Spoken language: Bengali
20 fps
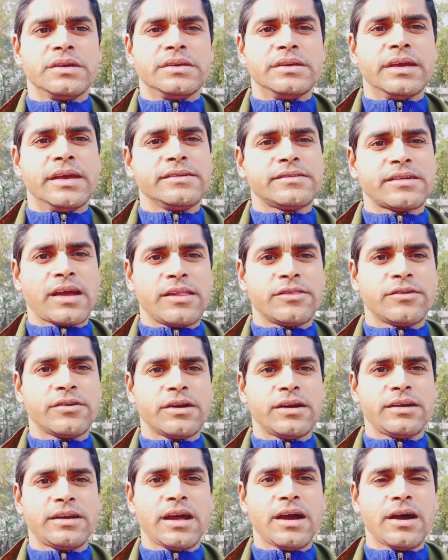এই
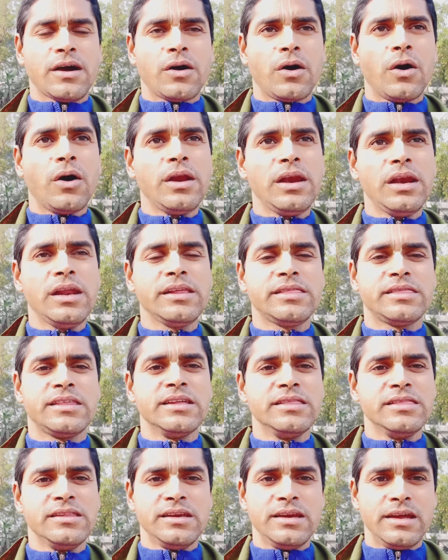সাধনাটা অনলি
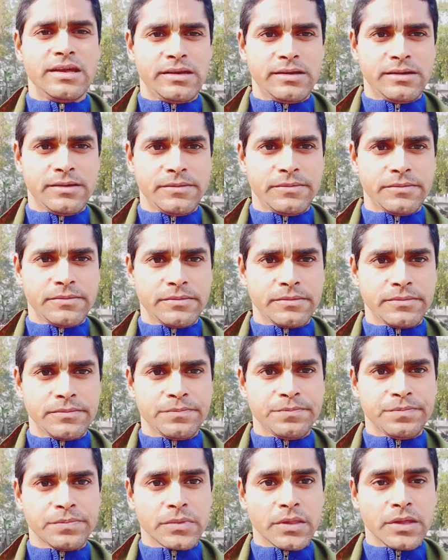তিন দিনের
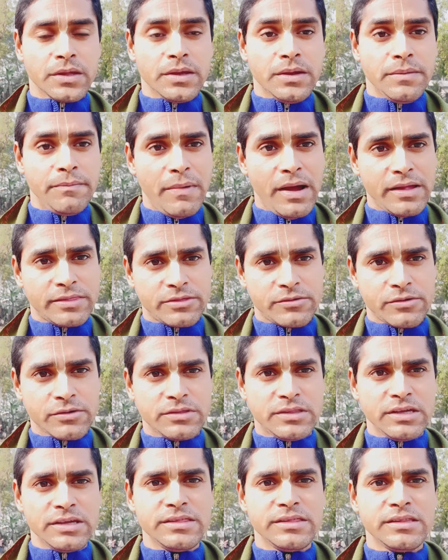মাত্র
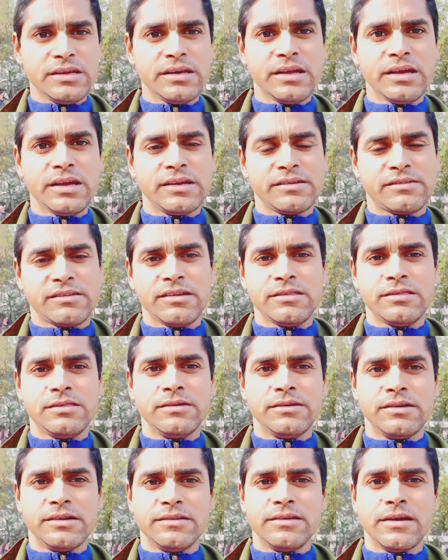তিন দিনে এ সিদ্ধ
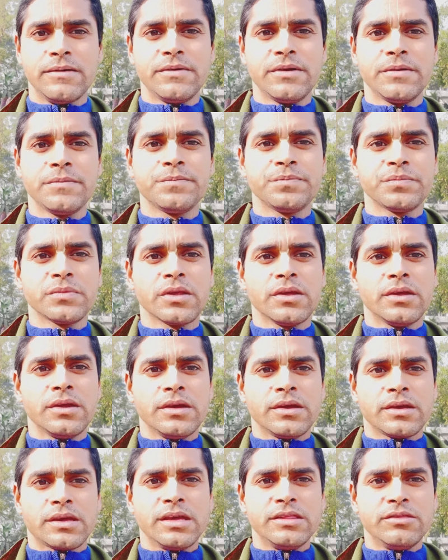হয়ে যাবে
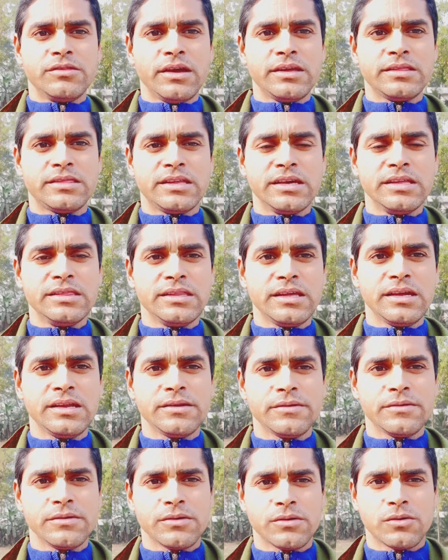কিন্তু এই তিন দিন
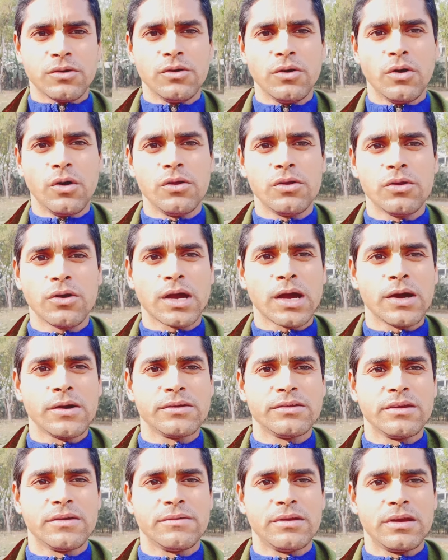কোনো অন্ন খাওয়া
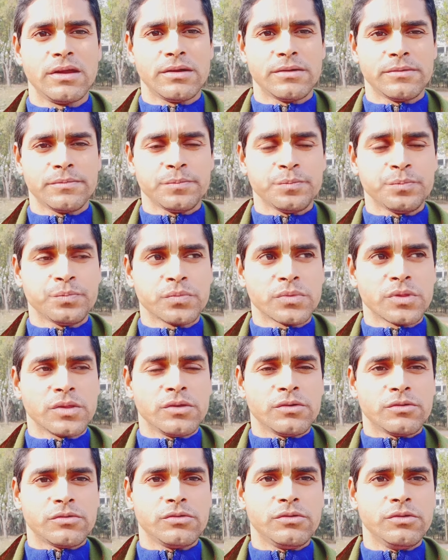যাবে না
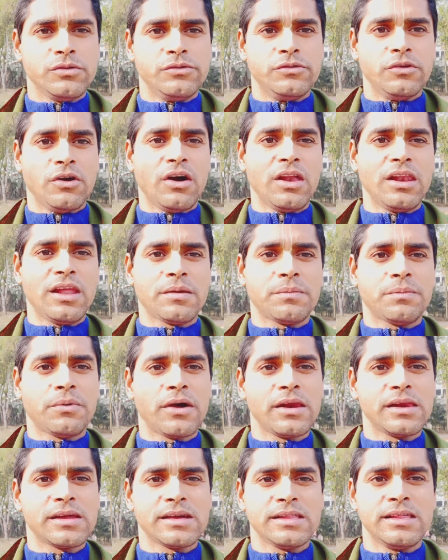শুধু জল আর
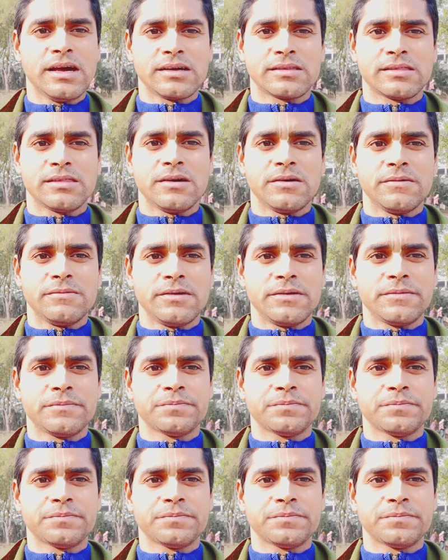ফলকে থাকতে হবে